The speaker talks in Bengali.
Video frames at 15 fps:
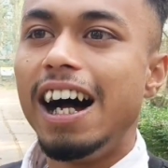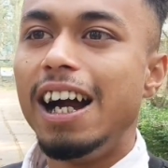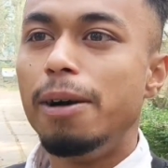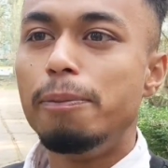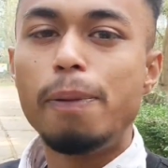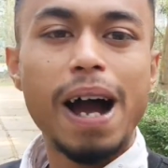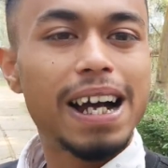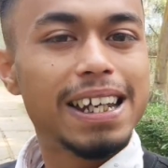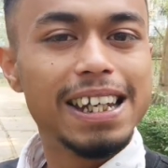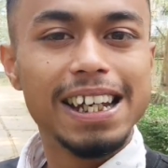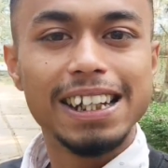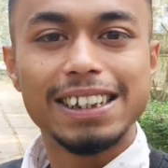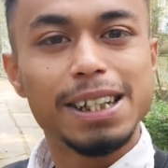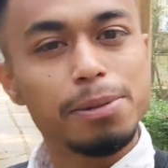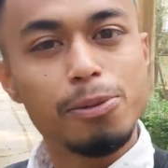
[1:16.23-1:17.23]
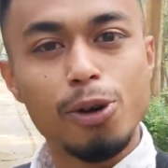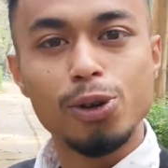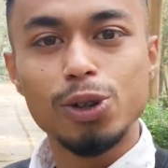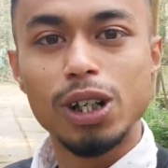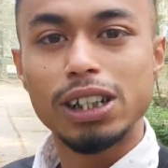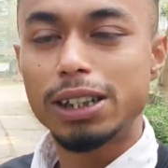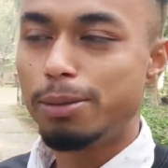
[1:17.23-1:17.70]
আর পাখি আছে
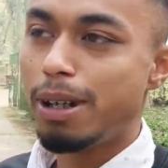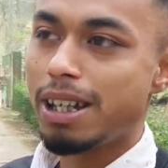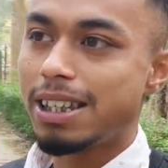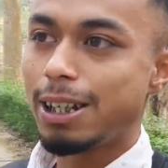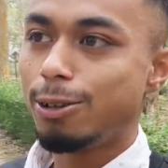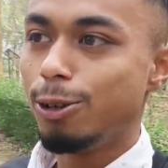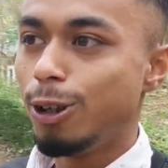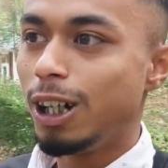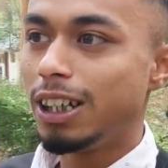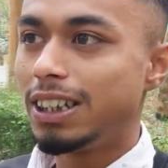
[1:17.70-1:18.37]
ময়ূর আছে ব্যাস এগুলোই